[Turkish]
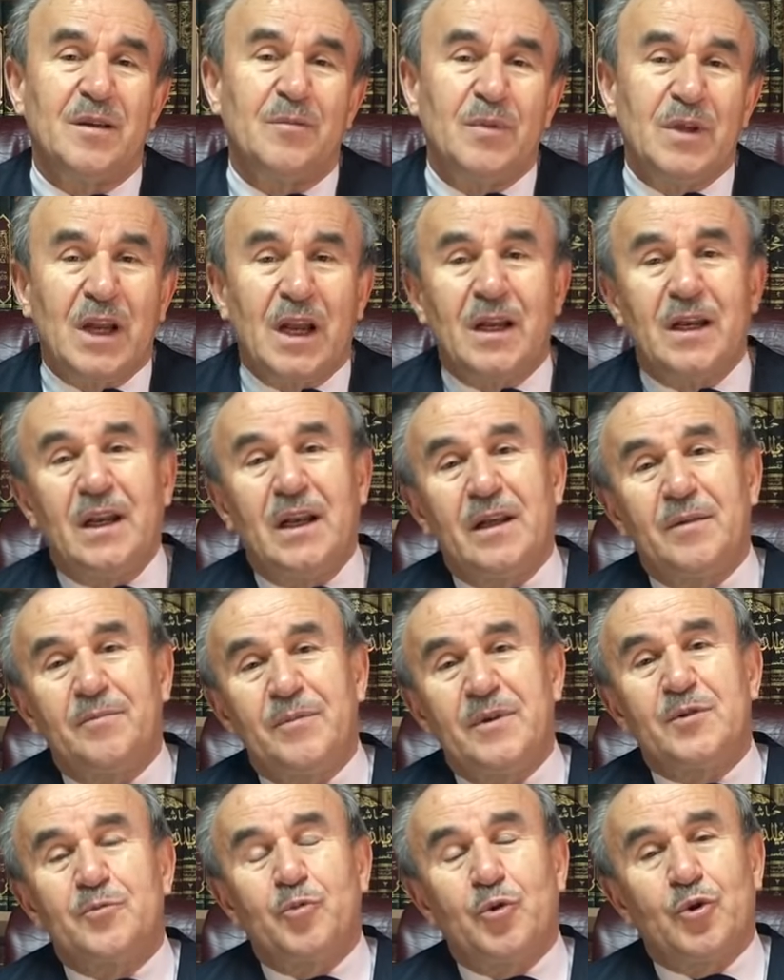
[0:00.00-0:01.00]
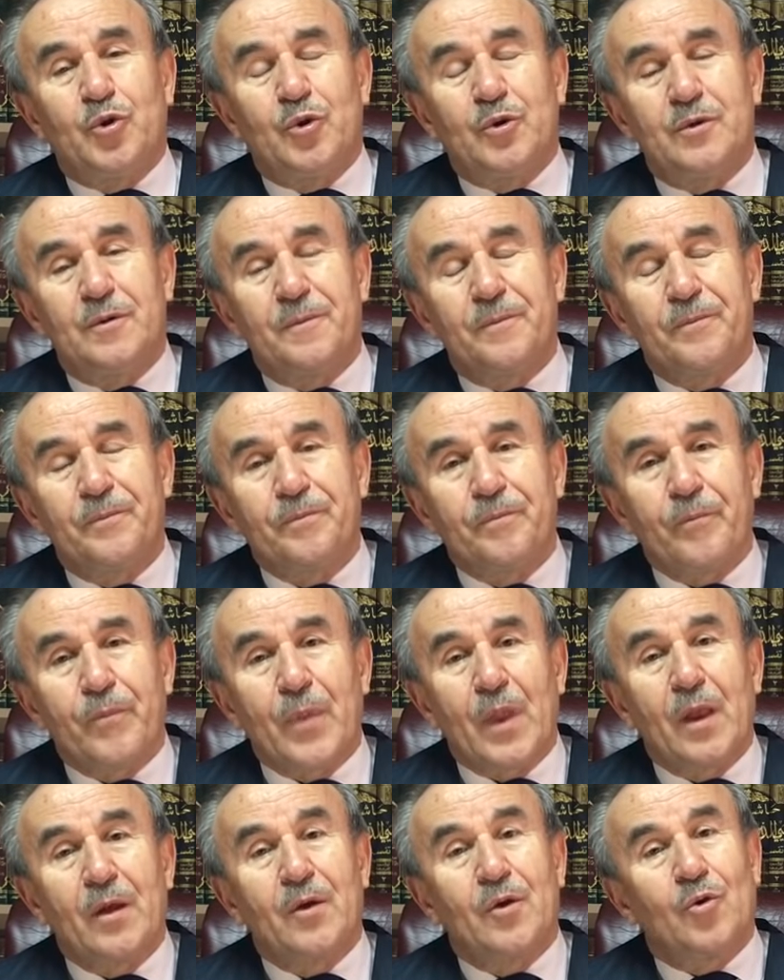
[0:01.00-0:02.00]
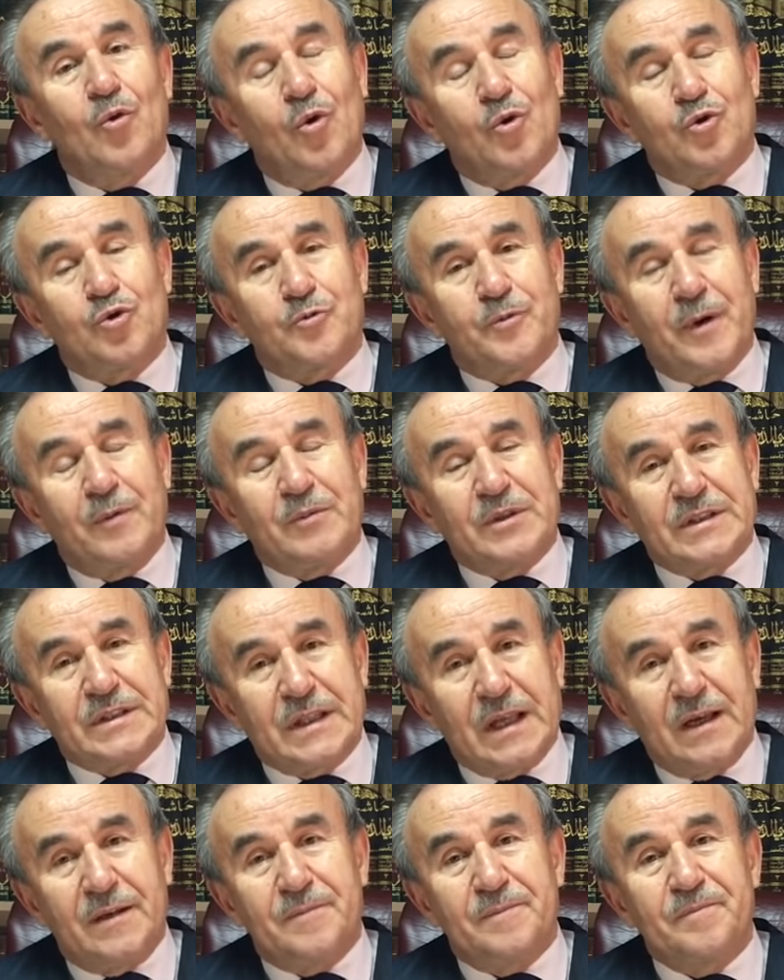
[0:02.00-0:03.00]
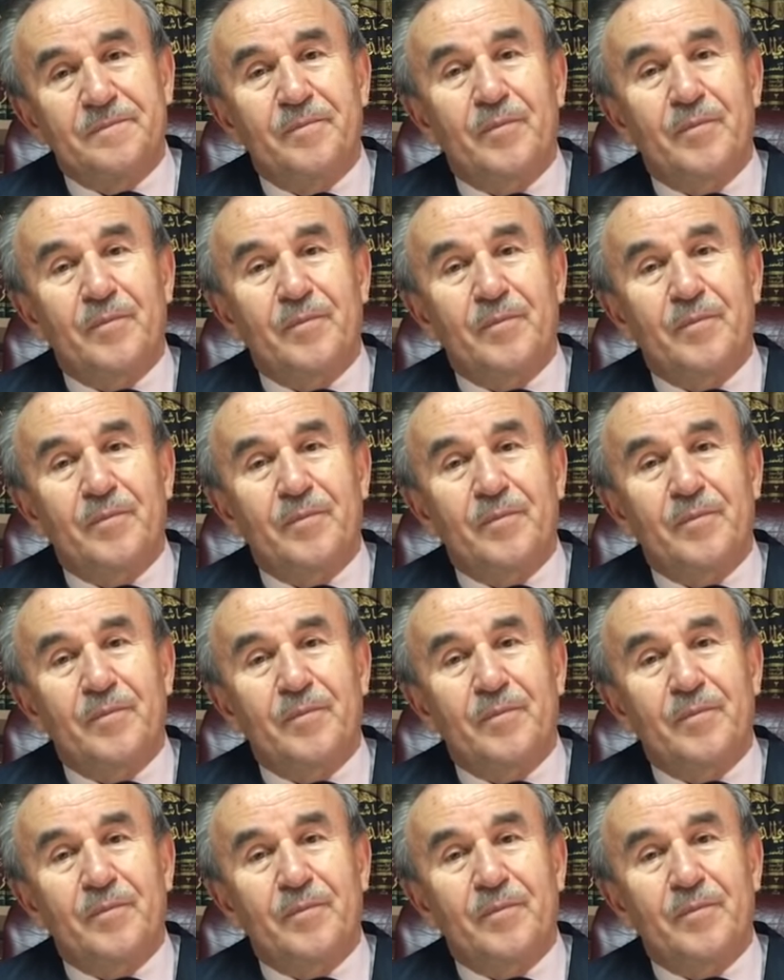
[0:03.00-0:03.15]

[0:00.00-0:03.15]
Binaenaleyh biz bugün konuşmamızda